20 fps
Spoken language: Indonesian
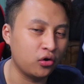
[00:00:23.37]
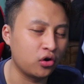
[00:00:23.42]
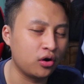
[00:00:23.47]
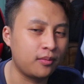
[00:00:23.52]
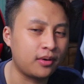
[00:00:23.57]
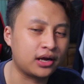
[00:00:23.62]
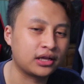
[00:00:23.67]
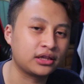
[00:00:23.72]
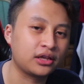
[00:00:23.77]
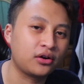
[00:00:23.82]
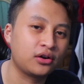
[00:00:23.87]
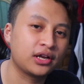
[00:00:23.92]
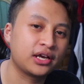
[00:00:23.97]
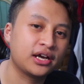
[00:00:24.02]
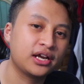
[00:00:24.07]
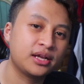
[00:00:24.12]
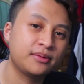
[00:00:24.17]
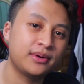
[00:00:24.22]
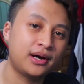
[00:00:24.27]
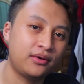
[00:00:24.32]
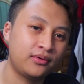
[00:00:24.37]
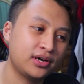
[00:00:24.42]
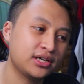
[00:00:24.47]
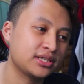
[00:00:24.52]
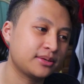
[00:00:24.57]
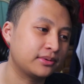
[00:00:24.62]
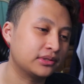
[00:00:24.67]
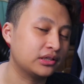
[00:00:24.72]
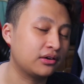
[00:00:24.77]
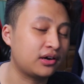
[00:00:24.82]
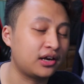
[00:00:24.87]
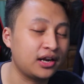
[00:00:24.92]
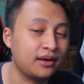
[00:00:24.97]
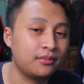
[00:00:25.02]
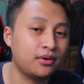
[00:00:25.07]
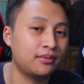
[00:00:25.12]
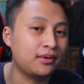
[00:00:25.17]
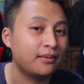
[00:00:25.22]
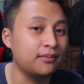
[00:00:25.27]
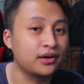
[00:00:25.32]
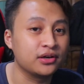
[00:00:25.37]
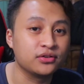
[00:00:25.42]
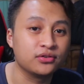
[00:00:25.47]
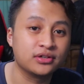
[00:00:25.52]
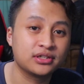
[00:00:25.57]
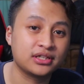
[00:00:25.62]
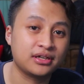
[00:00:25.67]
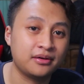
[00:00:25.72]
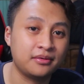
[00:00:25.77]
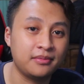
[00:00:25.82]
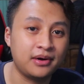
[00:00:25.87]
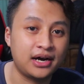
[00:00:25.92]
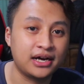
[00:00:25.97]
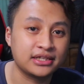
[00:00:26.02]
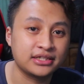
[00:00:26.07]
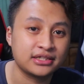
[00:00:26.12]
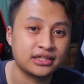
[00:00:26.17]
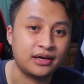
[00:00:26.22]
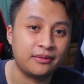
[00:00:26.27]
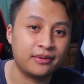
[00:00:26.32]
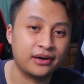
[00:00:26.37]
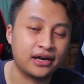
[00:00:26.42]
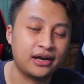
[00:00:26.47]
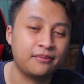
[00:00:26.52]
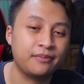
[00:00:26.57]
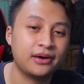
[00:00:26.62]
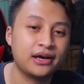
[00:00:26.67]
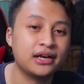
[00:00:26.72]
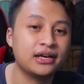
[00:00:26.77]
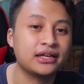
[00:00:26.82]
Gue bakal taruh linknya di bawah. Siapa tahu kalian mau mabar juga sama Bang Acit kapan-kapan.